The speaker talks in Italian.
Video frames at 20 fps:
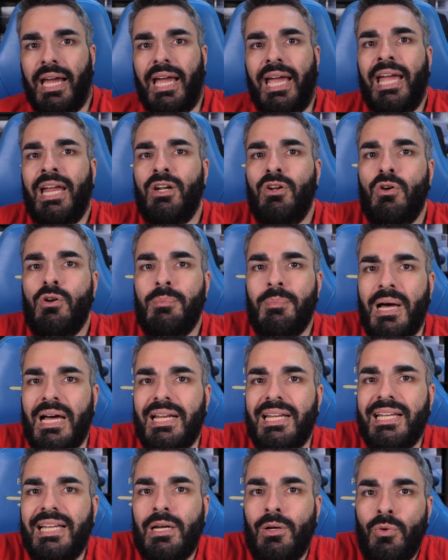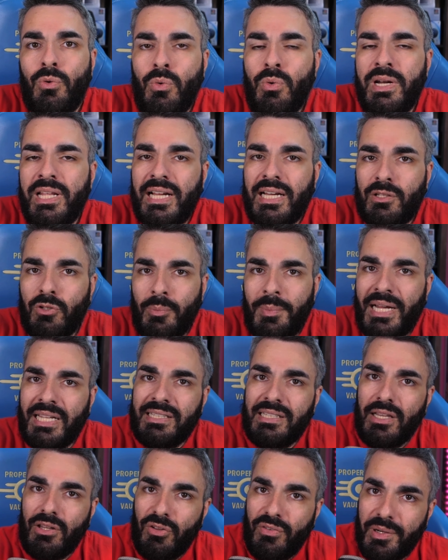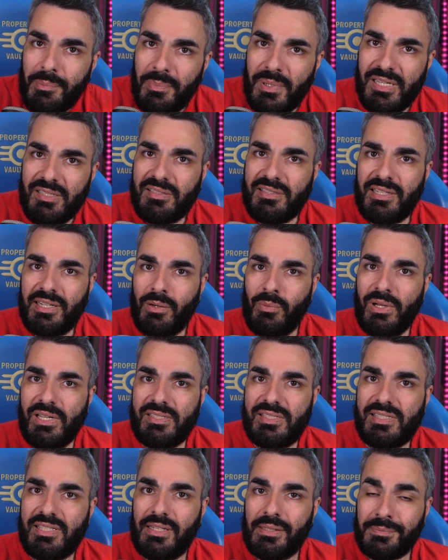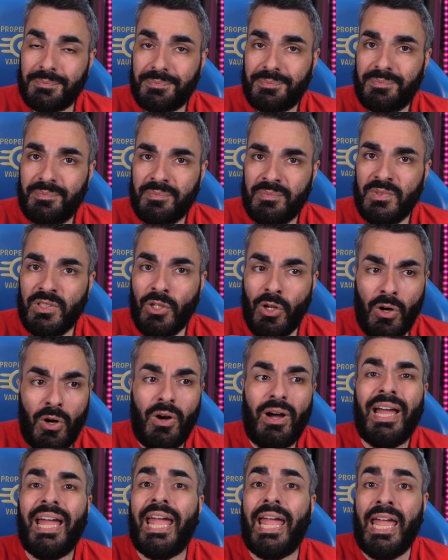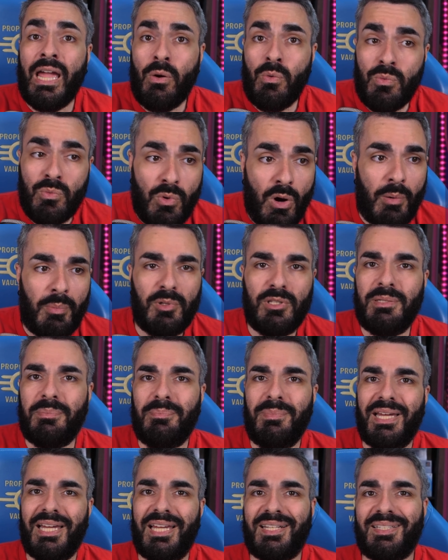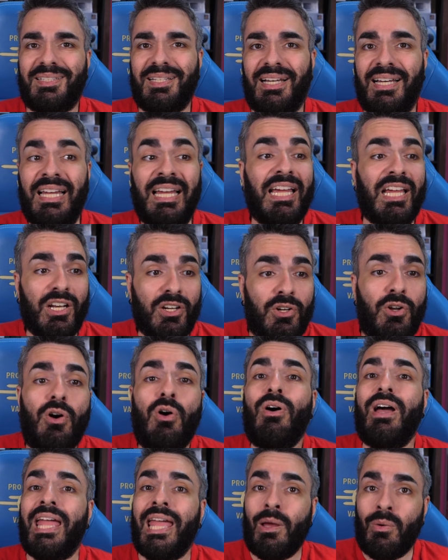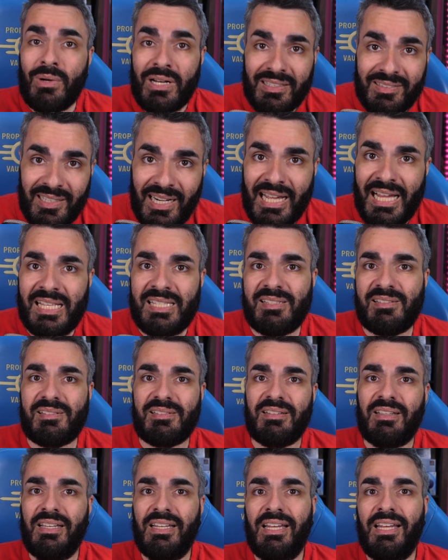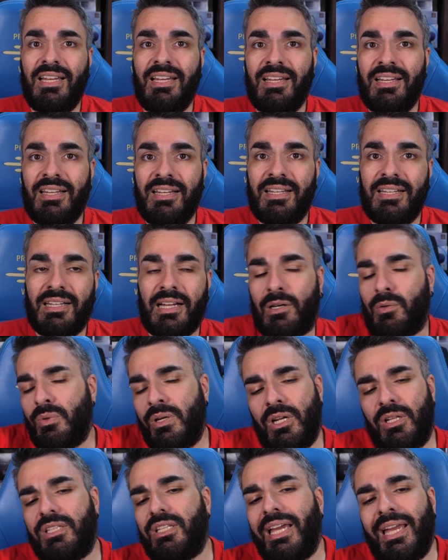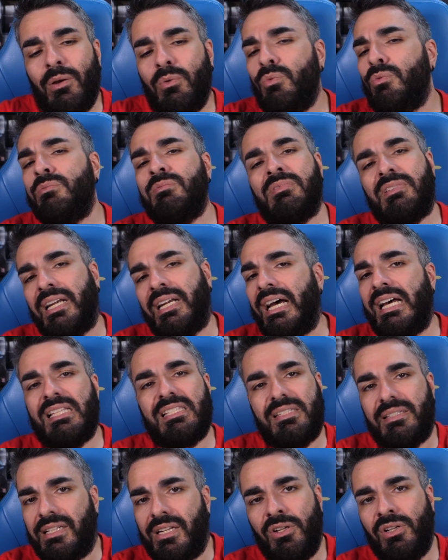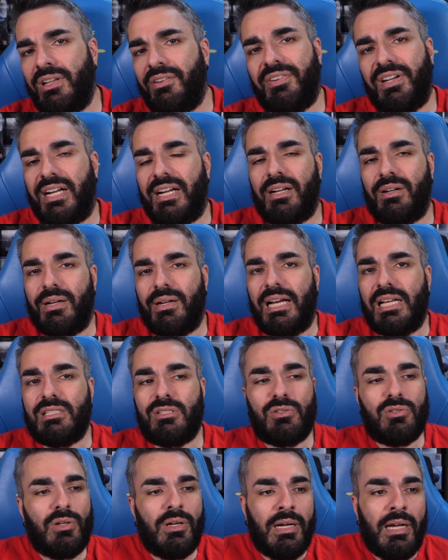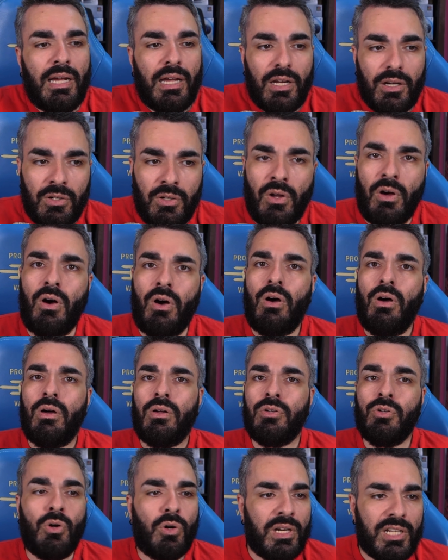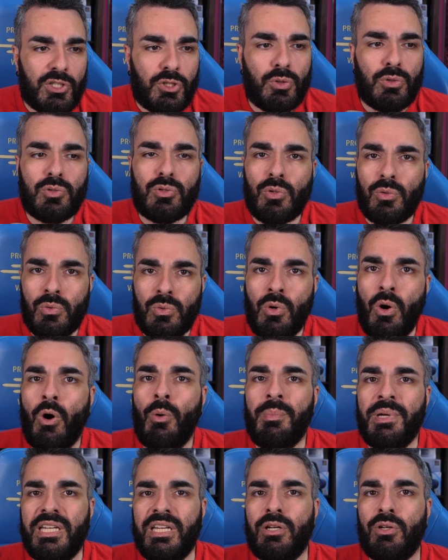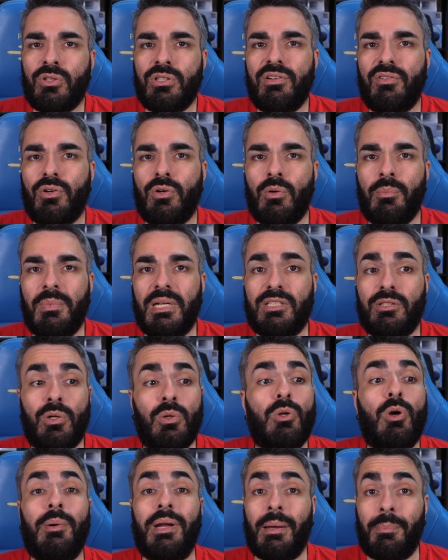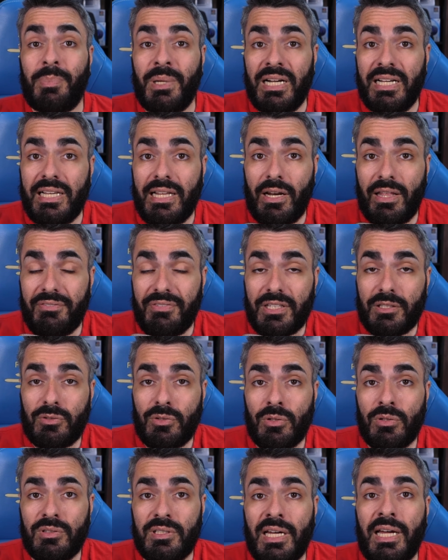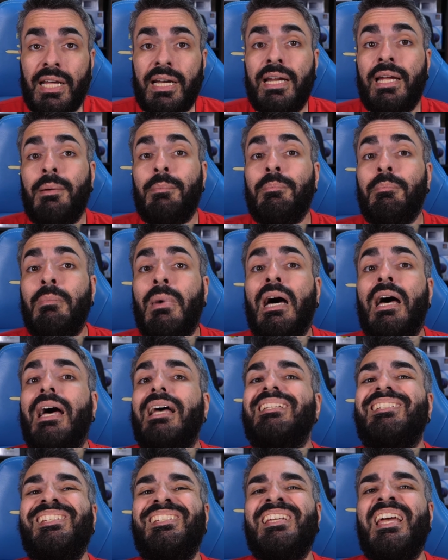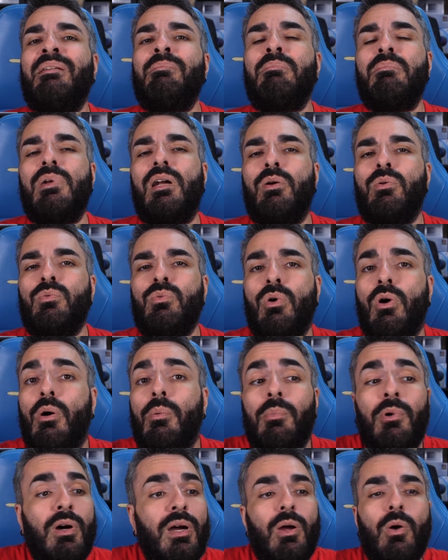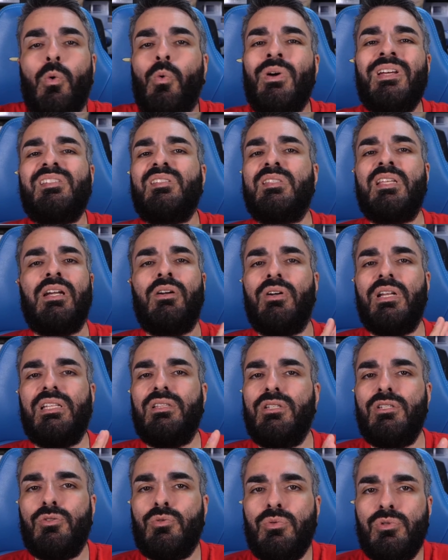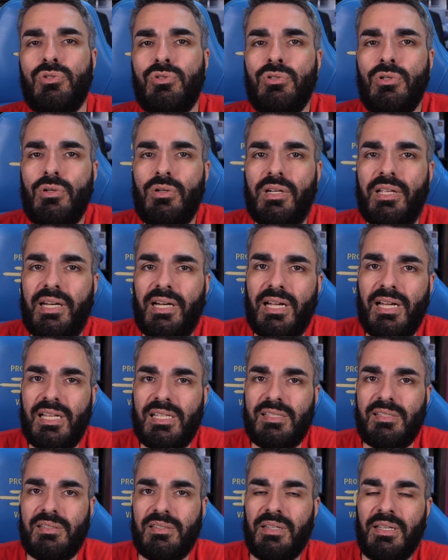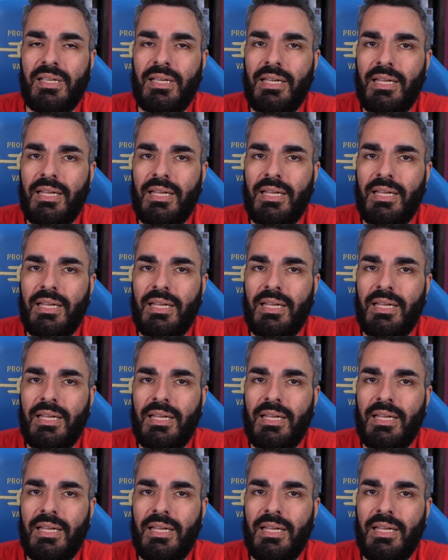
È normale che l'unica domanda dovrebbe essere questa. No, è un uomo di merda. No, è una trans. A Alcuni detto è un trans, perché non gli frega un cazzo. No, non è giusto, gli uomini non devono combattere gli uomini. Appena gliel'hai fatto notare, ma sembra un uomo. Questa non è discussione, ragazzi.